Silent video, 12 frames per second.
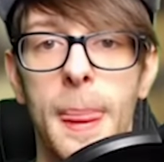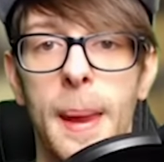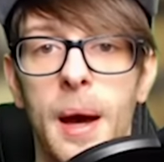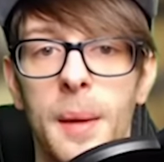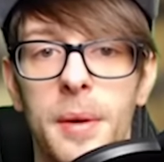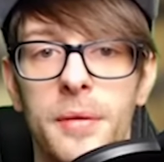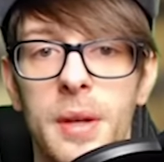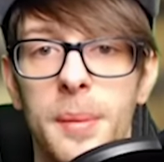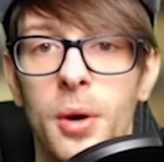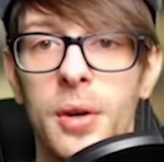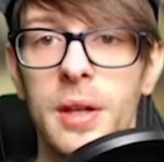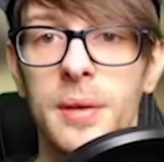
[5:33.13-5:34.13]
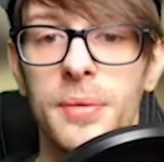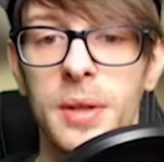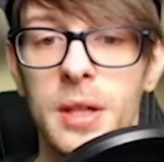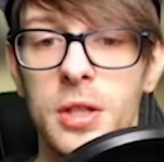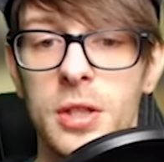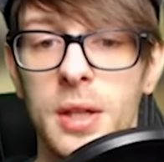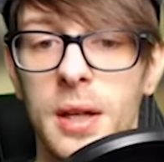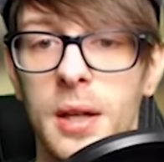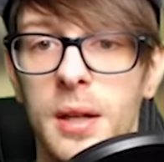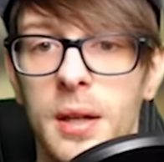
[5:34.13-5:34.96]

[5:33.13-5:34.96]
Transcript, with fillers: Aber wir brauchen den Gefrierstrahl.